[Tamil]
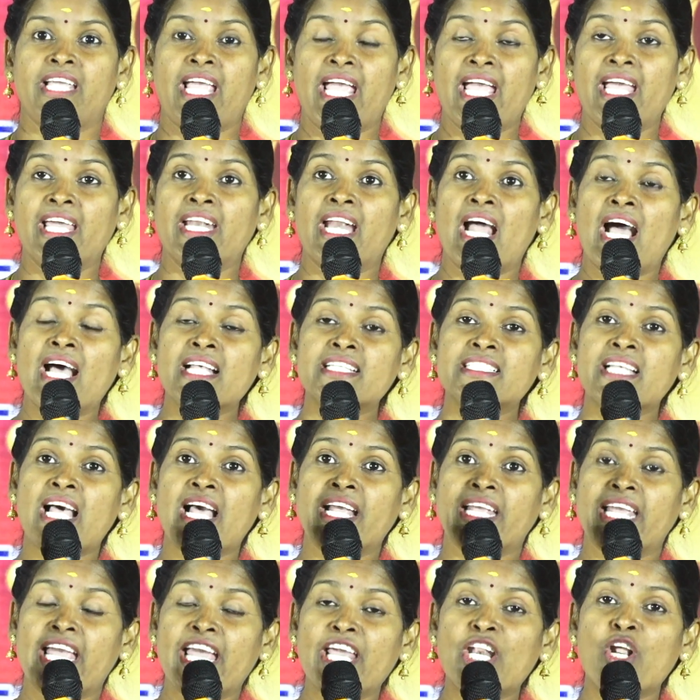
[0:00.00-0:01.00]
ஏ ராசா
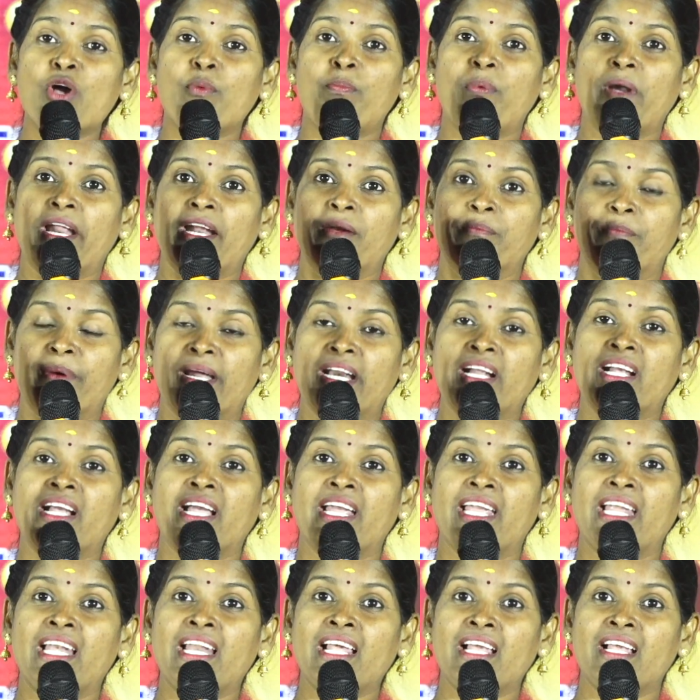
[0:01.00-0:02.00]
ஏரோப்ளைன்
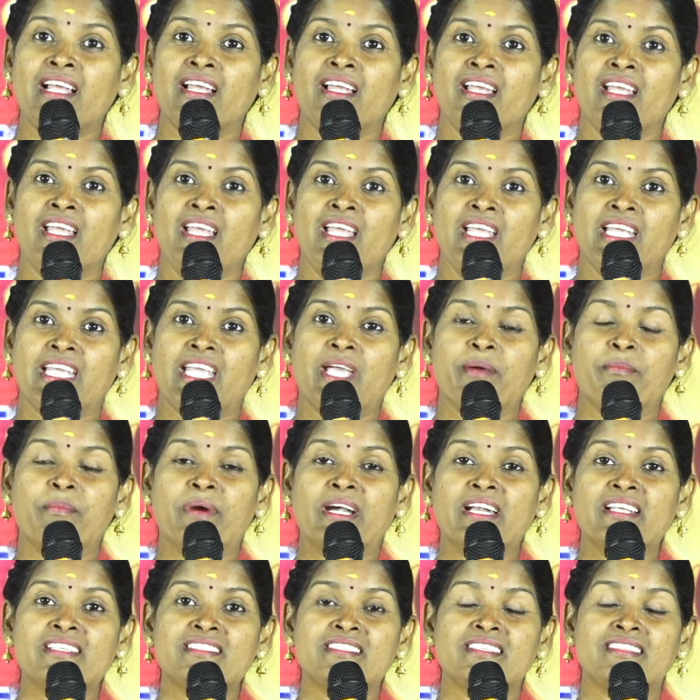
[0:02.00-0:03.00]
பறக்கையில் என்
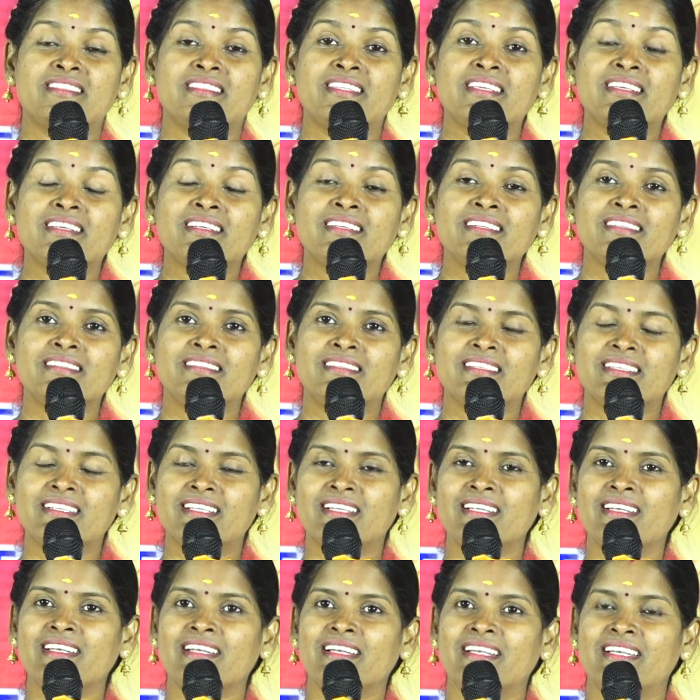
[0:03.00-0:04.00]
மனசு திக்கு
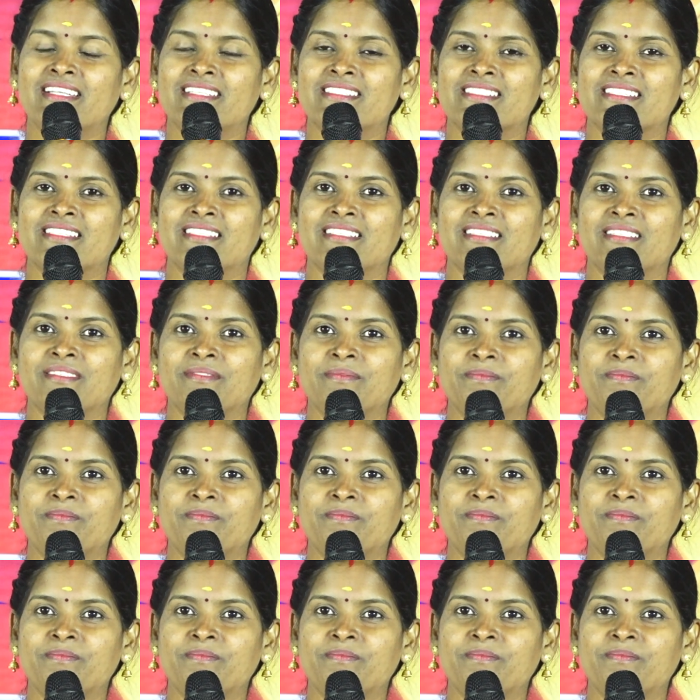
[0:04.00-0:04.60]
திக்குன்னு அடிச்சுது